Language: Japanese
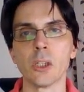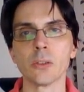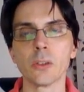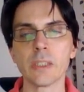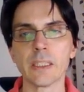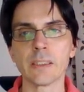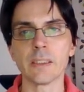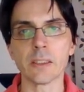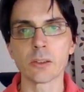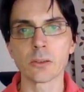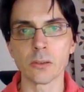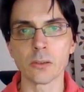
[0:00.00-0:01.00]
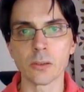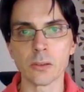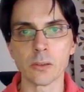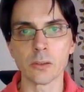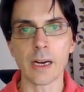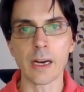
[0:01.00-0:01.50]
どうやってそ
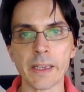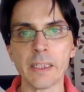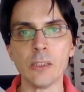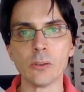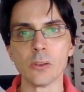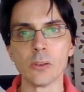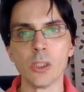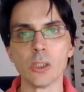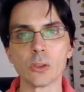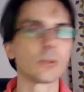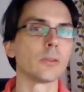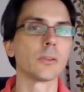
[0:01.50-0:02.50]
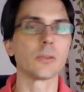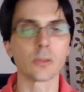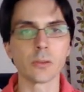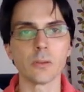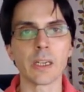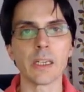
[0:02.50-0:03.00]
のアイをソートす
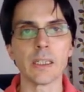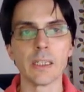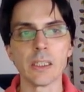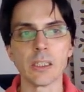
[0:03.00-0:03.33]
るか、